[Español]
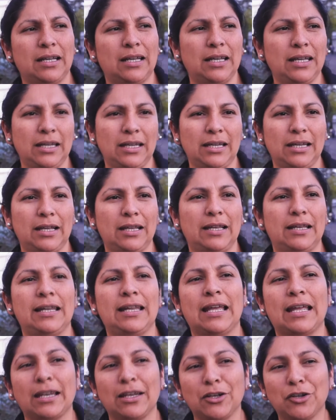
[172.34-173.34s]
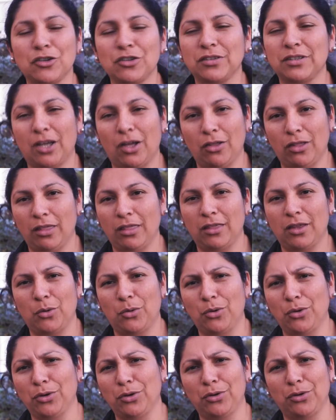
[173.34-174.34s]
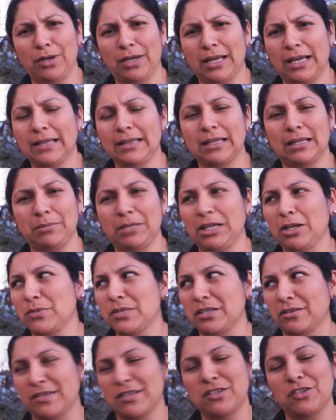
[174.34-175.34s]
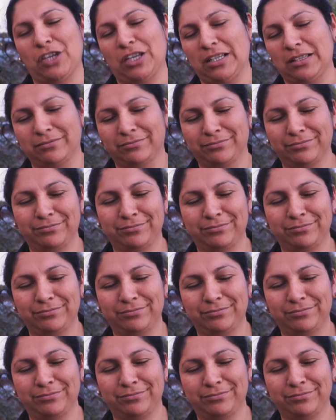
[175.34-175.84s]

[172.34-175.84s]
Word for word: Eh, le han encontrado desde uno hasta mil observaciones.